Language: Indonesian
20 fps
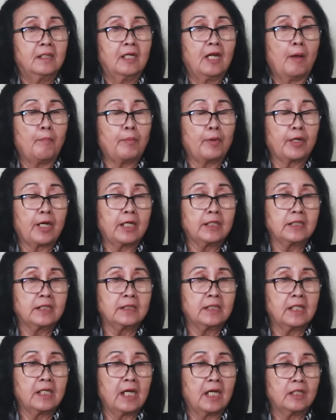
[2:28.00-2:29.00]
Laporan
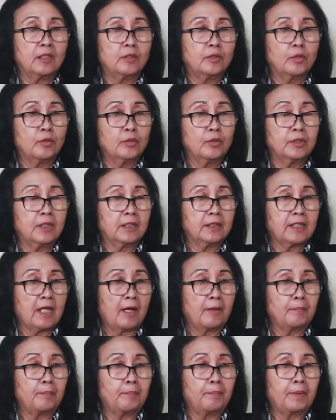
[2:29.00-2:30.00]
ketiga itu
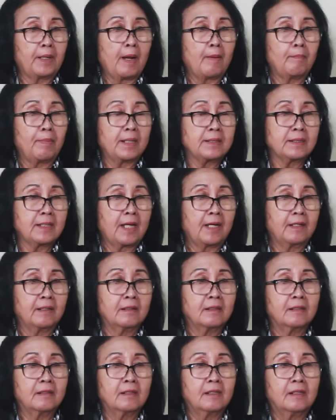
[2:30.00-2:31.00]
tentang
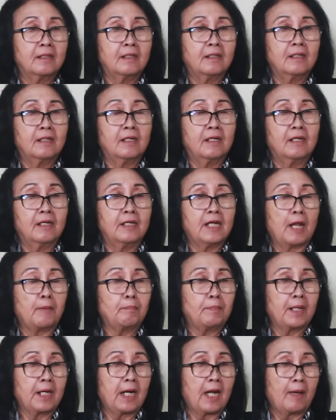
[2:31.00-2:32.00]
perampasan
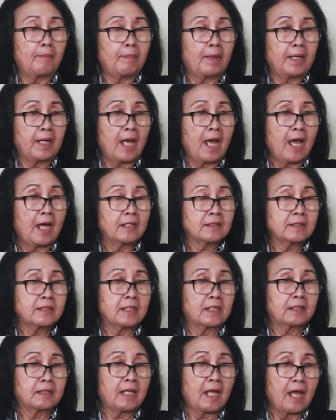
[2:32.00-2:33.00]
dan penggelapan hak
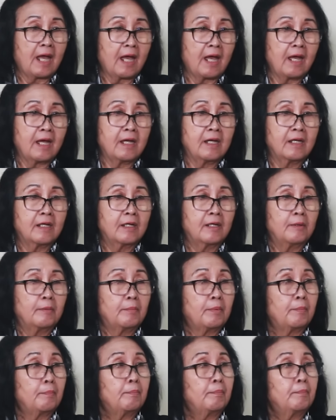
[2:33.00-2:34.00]
serta hmm.
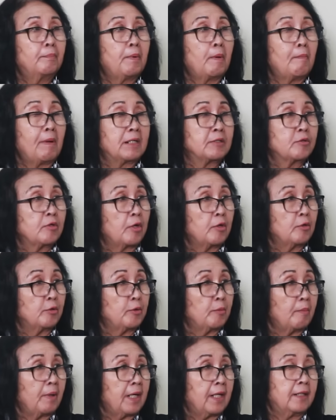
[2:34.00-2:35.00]
pemalsuan
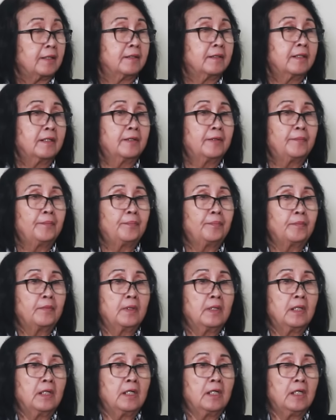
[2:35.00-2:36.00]
dokumen. Hmm.
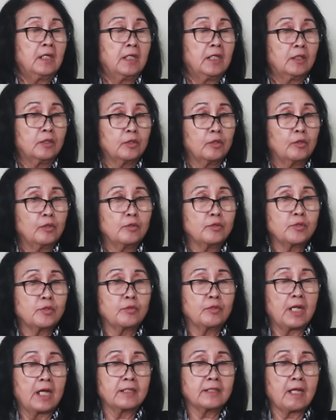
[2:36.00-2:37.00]
Itu
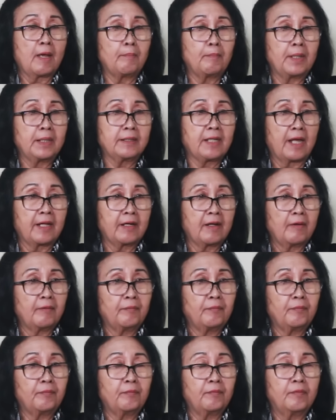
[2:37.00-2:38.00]
sudah sampai taraf